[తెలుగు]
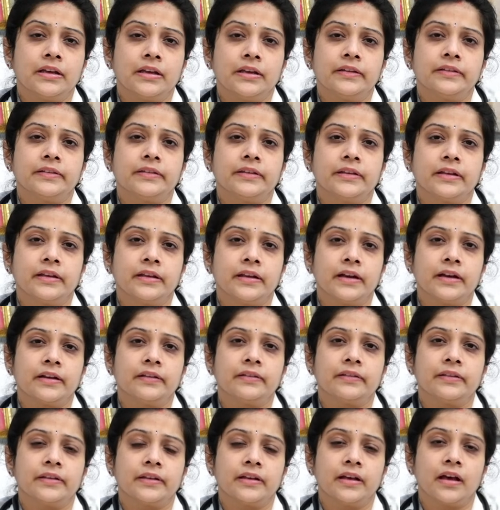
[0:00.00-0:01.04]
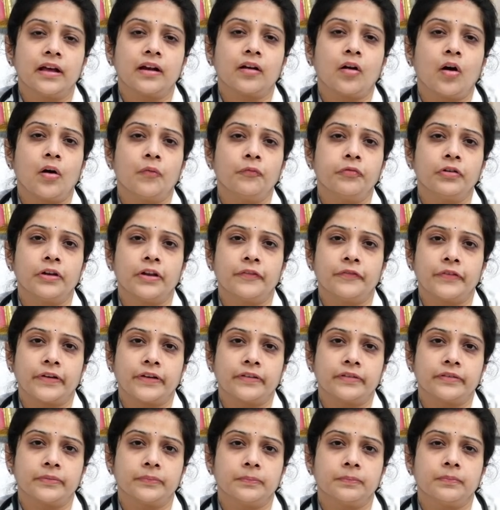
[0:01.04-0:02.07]
ఈ సిగరెట్ సిగార్ హార్మ్ఫుల్
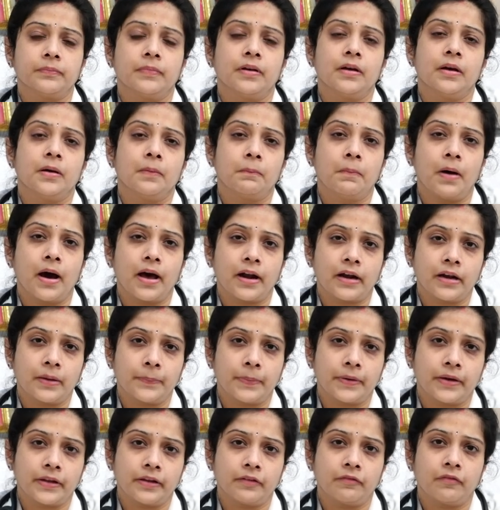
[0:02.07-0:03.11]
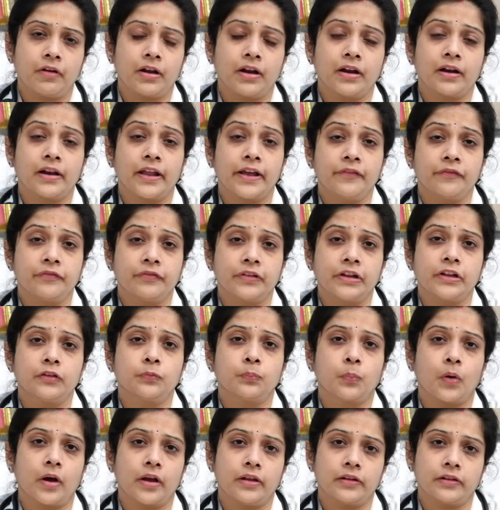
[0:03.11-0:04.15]
ఎఫెక్ట్స్ బారిన పడి వాళ్ళ లైఫ్ని
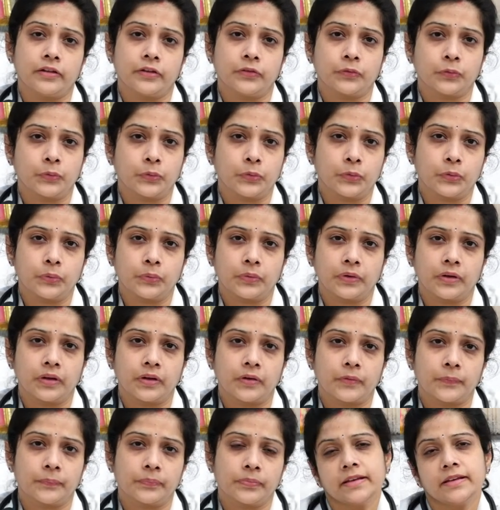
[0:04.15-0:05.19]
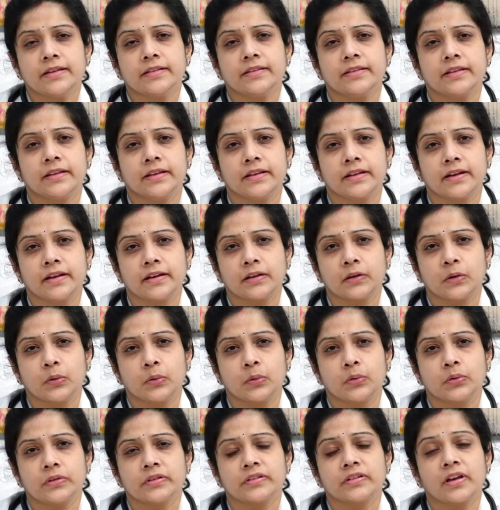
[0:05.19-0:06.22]
స్పాయిల్ చేసుకుంటూ ఉన్నారు ఈ సిగరెట్లో
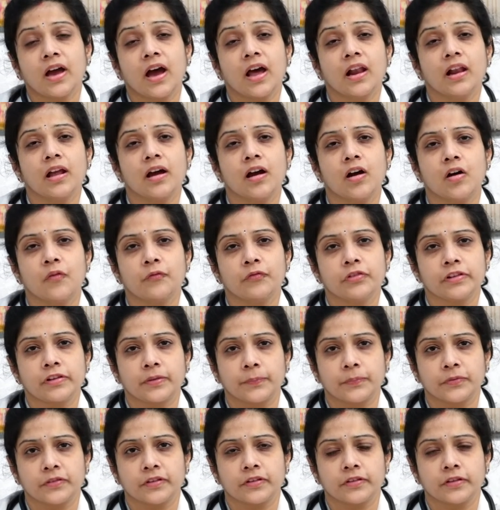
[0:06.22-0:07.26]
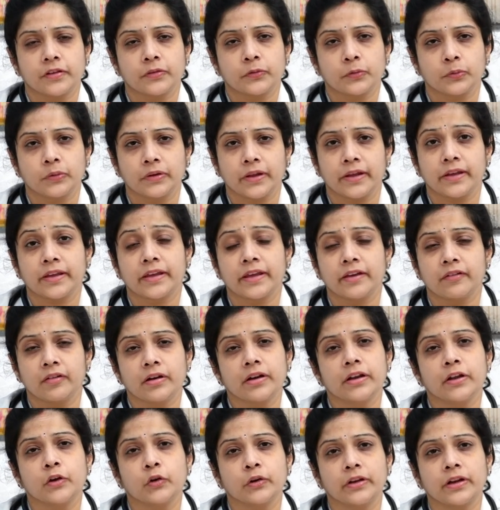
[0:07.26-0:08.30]
చాలా హార్మ్ఫుల్ సబ్స్టెన్సెస్ ఉంటాయి
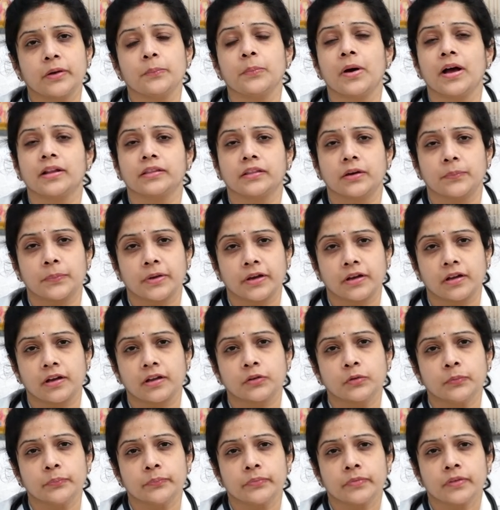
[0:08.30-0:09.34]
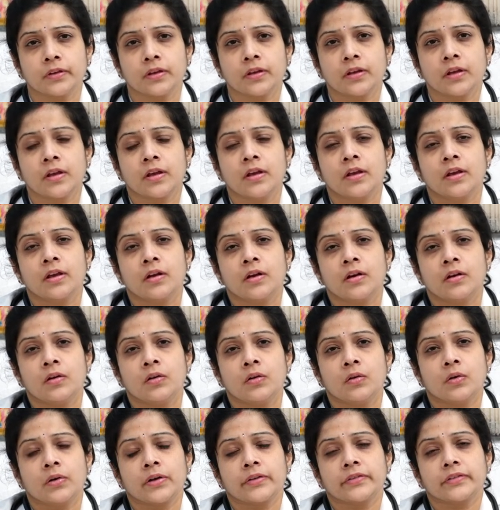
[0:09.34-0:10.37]
కేవలం నికోటిన్ మాత్రమే కాదు
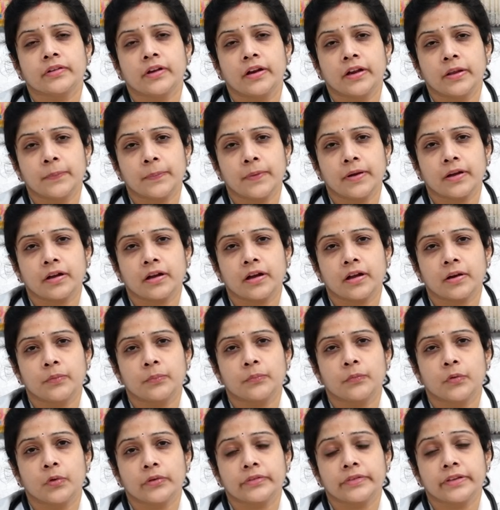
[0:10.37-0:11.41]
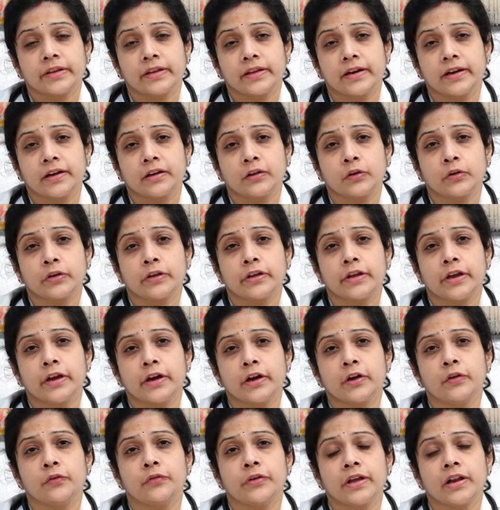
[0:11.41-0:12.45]
ఒక స్టడీ ప్రకారం ఒక సిగరెట్లో
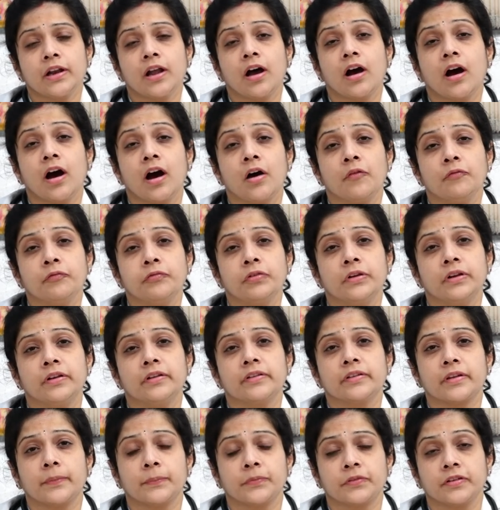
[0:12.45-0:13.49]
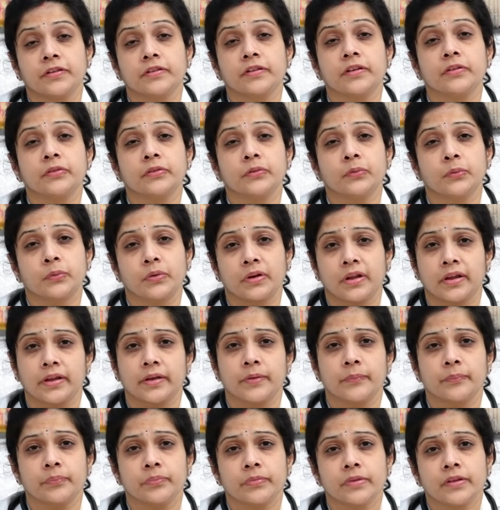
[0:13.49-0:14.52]
ఏడు వేల హార్మ్ఫుల్ సబ్స్టెన్సెస్
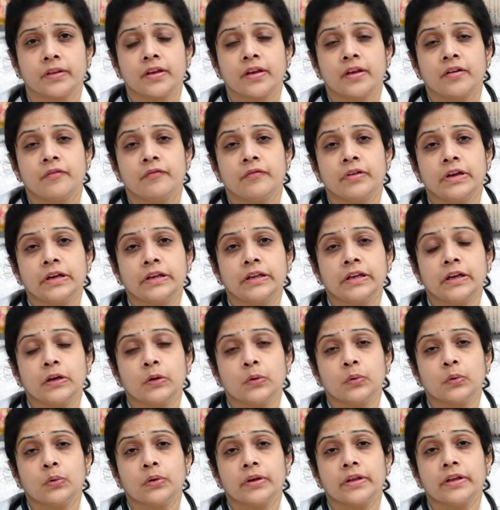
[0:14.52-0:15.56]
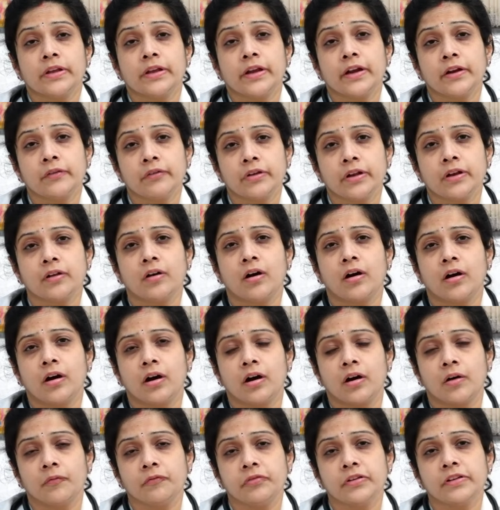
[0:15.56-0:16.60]
ఉన్నాయి వీటిల్లో ఈ ఏడు వేలు
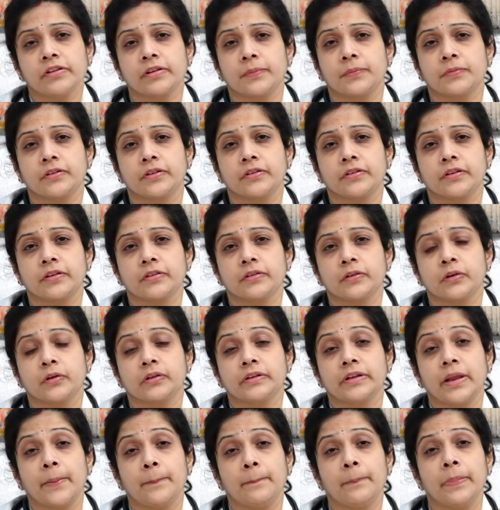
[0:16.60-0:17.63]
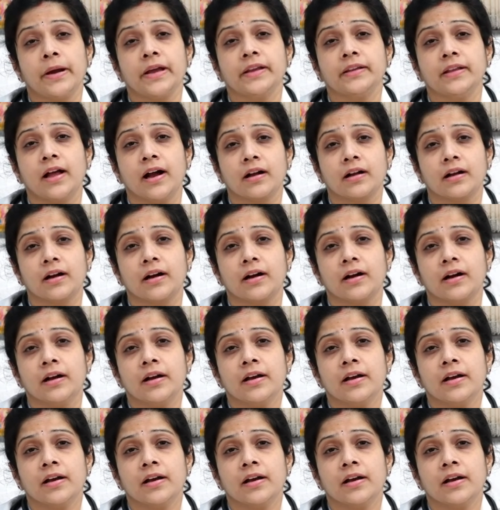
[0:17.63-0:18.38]
హార్మ్ఫుల్ సబ్స్టెన్సెస్లో డెబ్బై దాకా